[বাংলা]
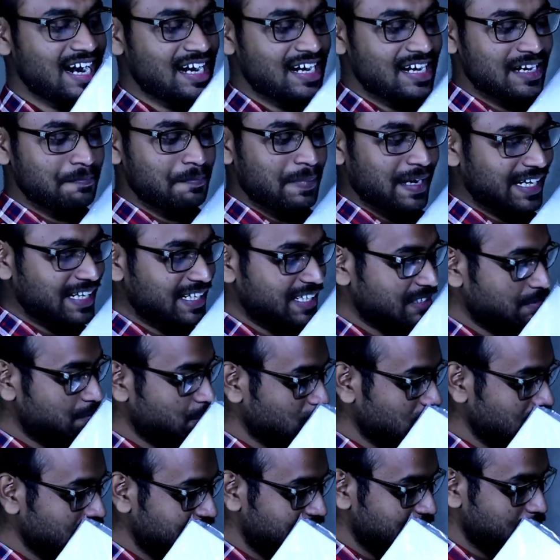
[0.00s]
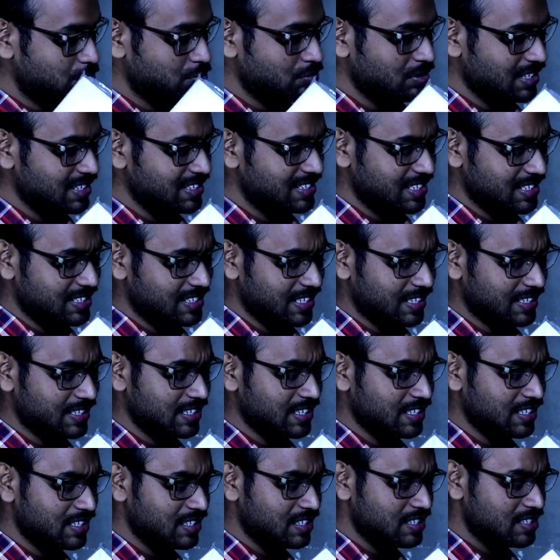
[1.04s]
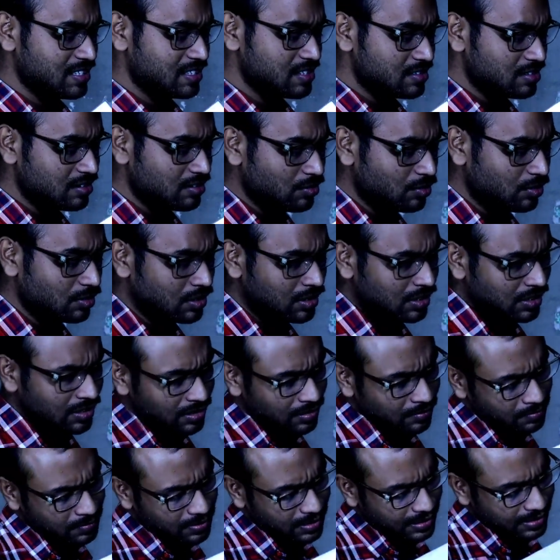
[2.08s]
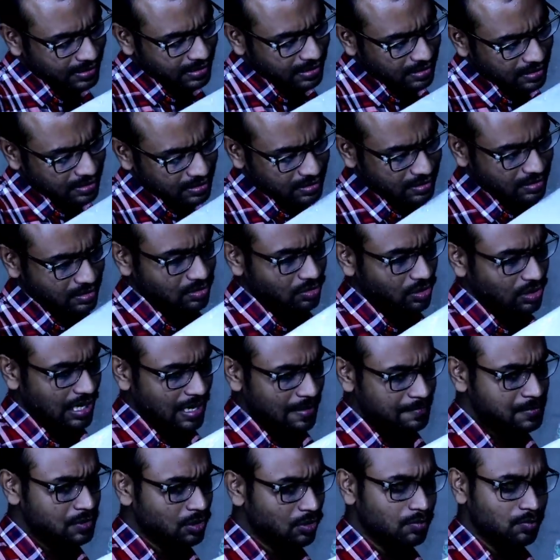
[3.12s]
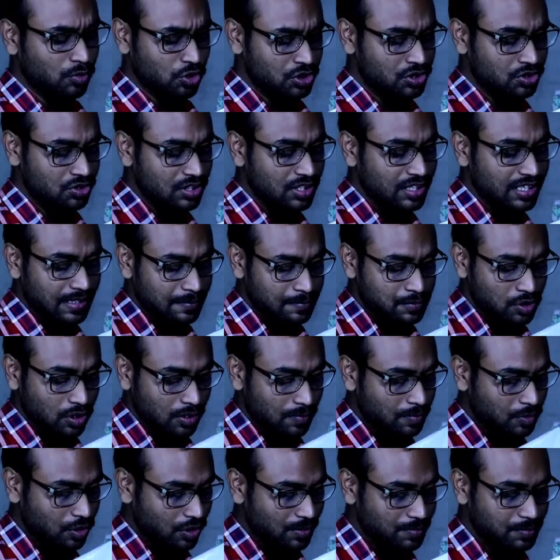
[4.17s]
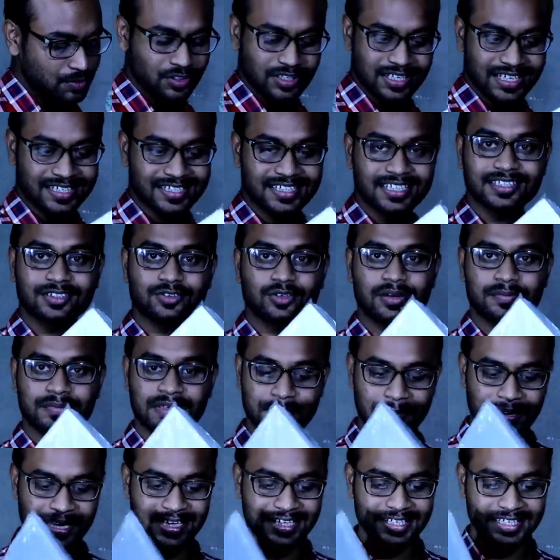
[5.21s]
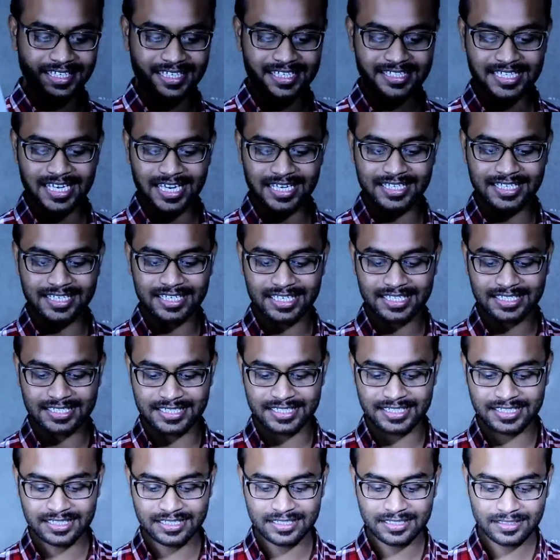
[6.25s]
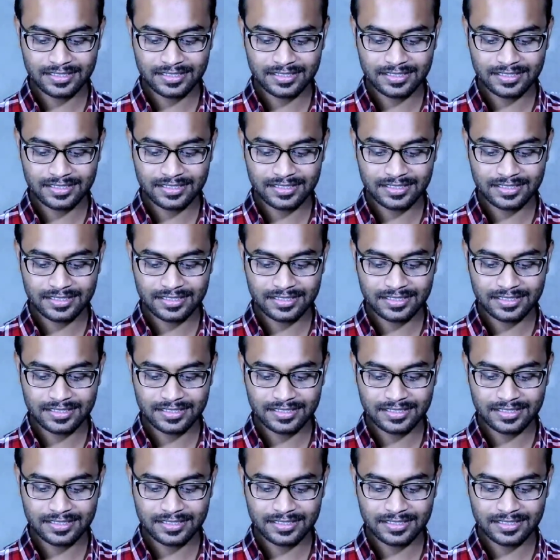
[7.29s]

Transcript: আর প্যাকেটের মধ্যে কিছু নেই জাস্ট একটা এটা অ্যাবজর্ব ময়শ্চার অ্যাবজর্ব করার জন্য একটা তো আমি প্যাকেটটাকে সাইডে রাখছি